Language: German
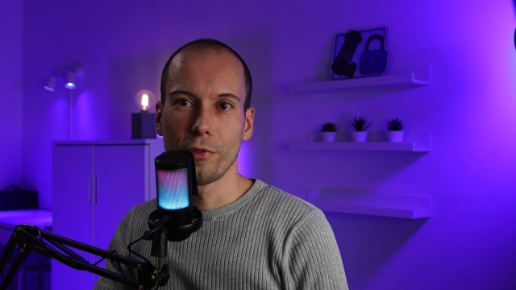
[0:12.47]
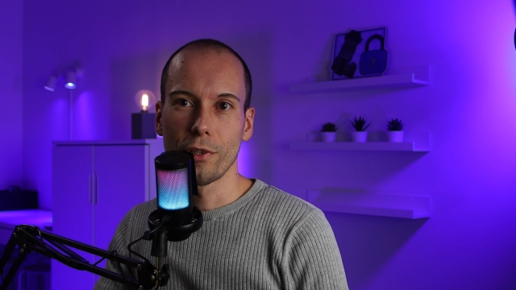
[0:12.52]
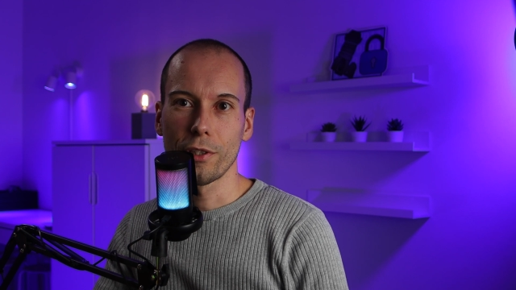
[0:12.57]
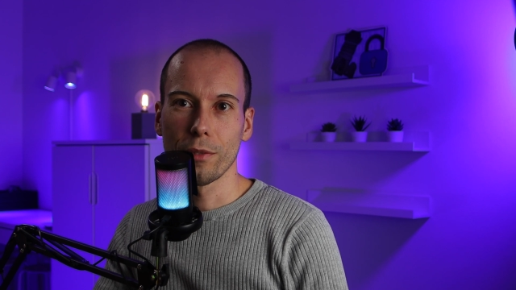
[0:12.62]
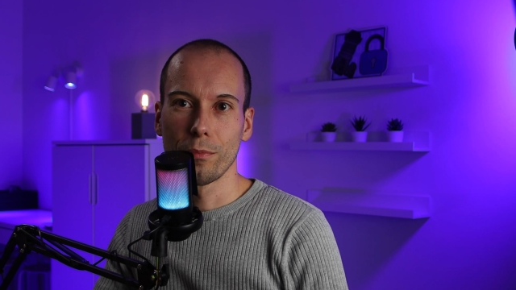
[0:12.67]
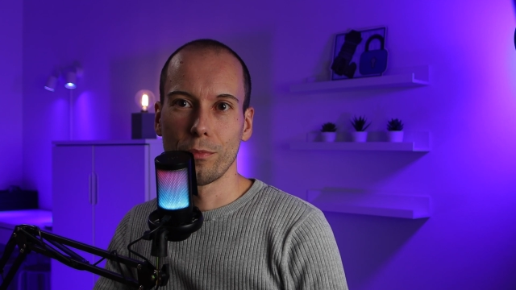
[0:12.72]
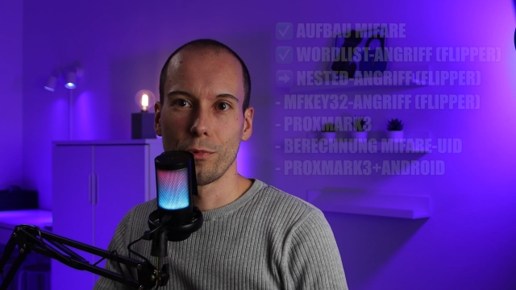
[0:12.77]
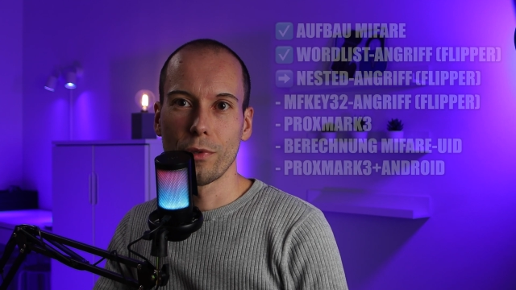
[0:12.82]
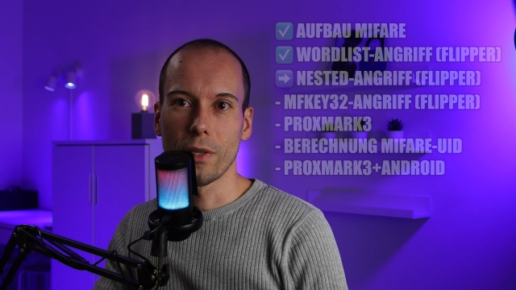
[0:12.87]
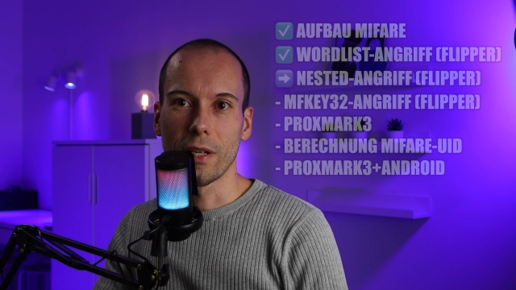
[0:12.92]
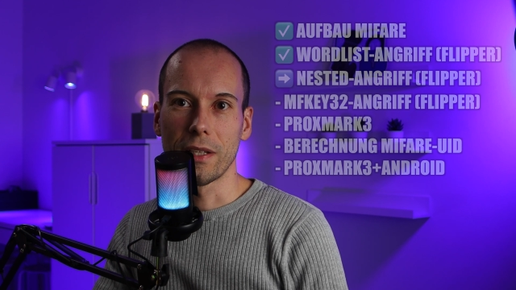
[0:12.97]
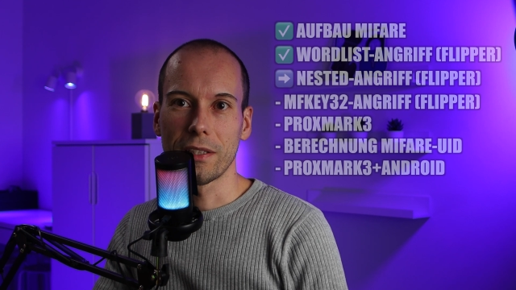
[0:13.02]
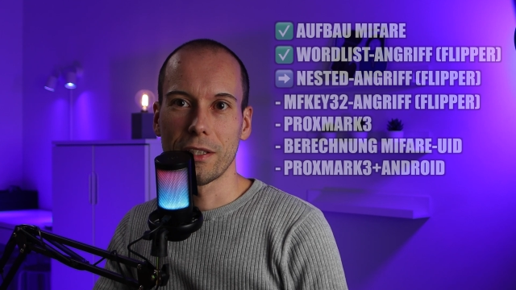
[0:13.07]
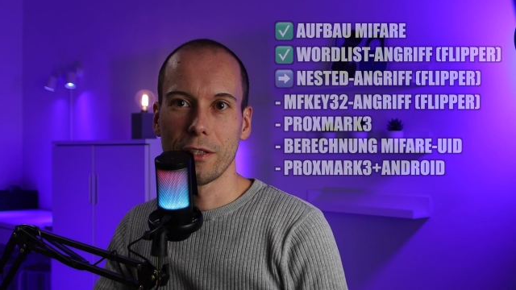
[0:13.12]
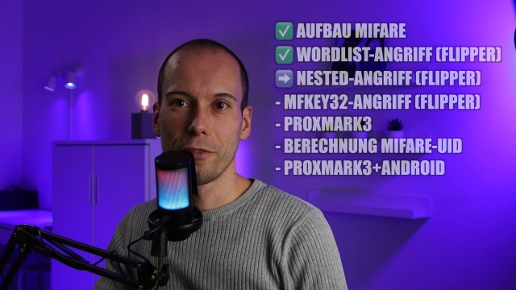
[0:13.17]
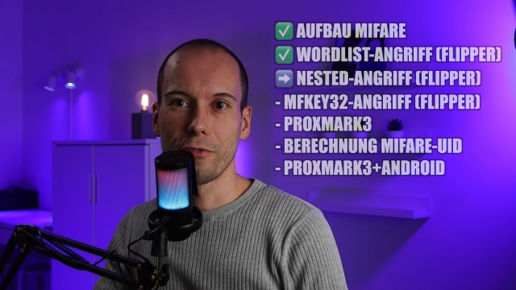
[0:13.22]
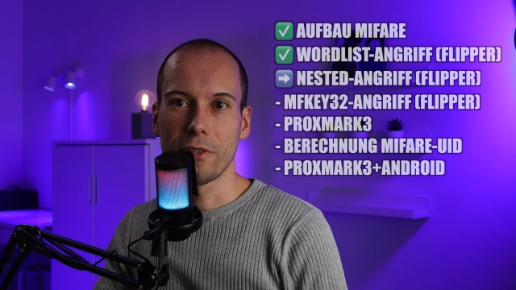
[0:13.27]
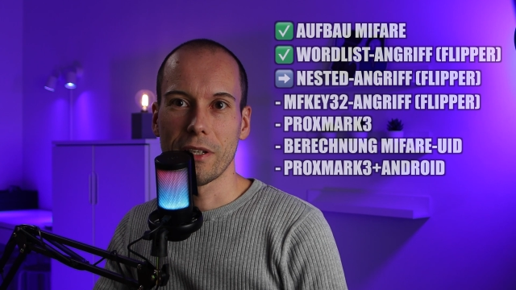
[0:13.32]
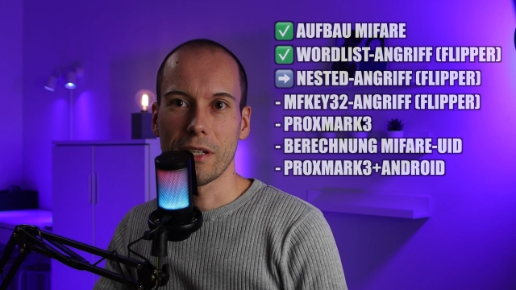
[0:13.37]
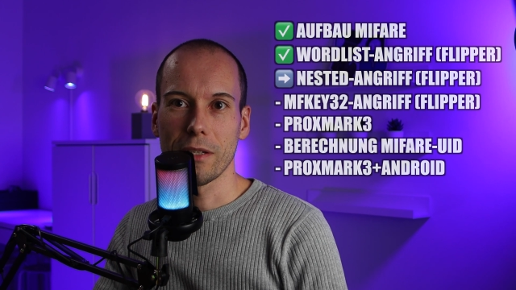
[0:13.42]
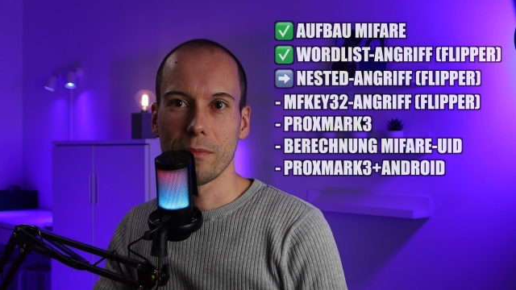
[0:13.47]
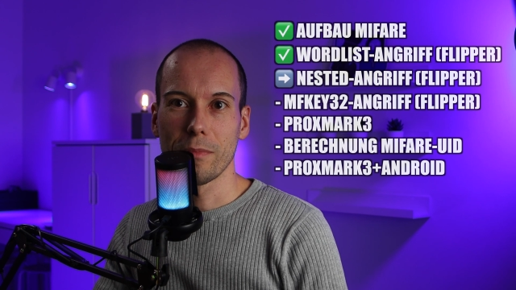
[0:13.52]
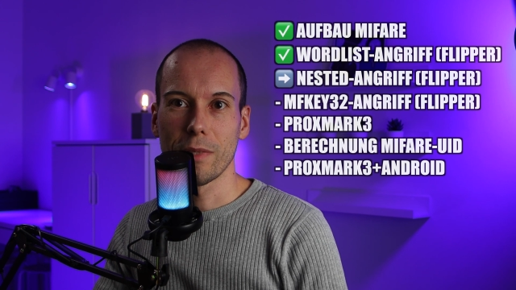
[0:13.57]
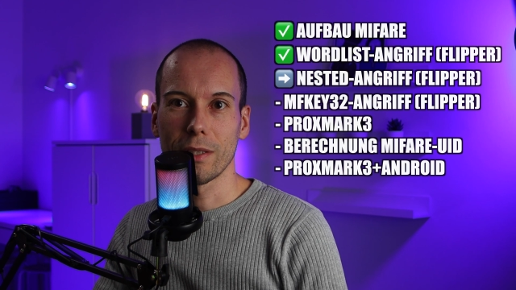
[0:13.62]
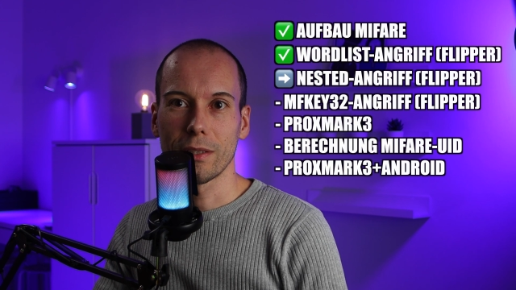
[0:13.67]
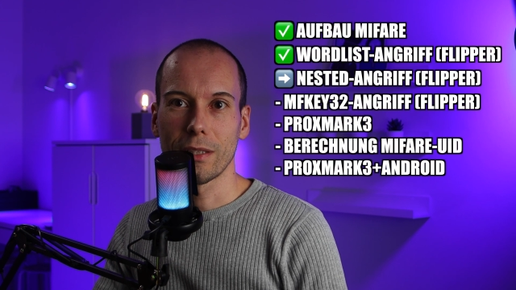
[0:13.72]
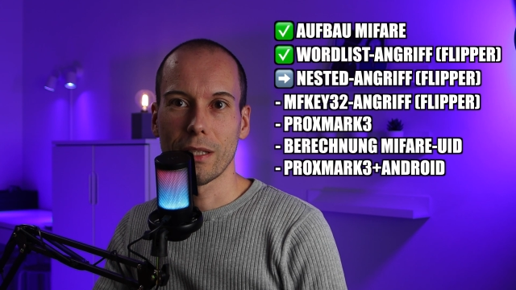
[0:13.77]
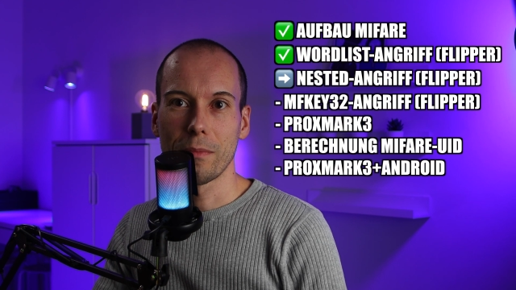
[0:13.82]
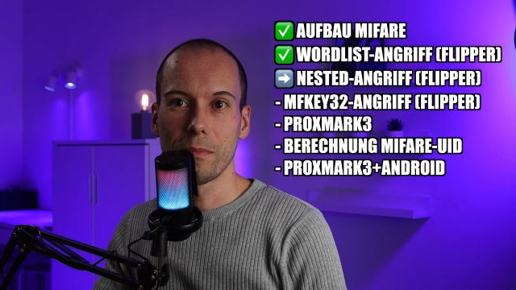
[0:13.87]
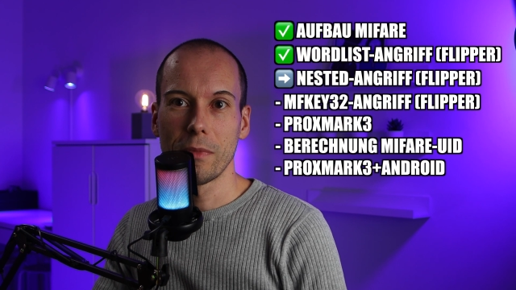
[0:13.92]
Wörterbuchangriff
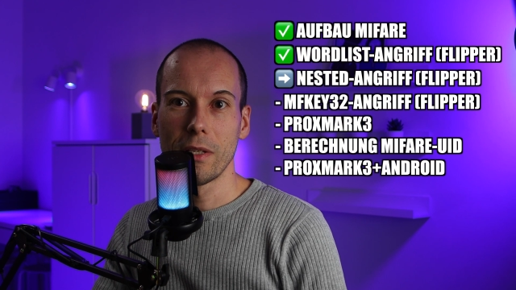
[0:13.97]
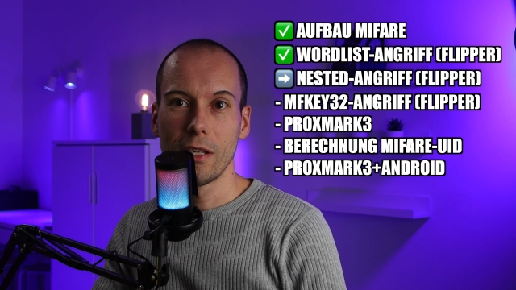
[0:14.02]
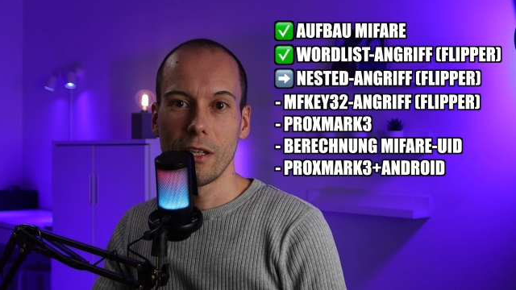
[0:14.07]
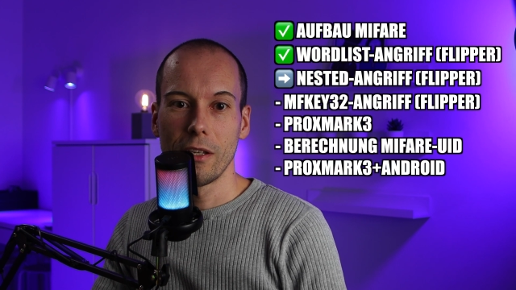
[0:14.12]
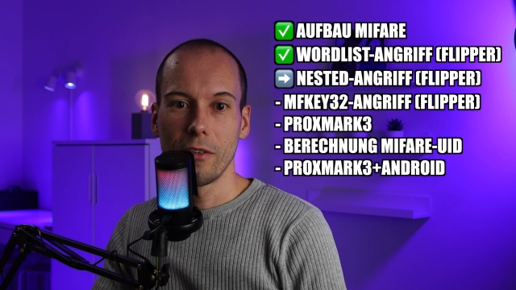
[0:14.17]
hergemacht haben,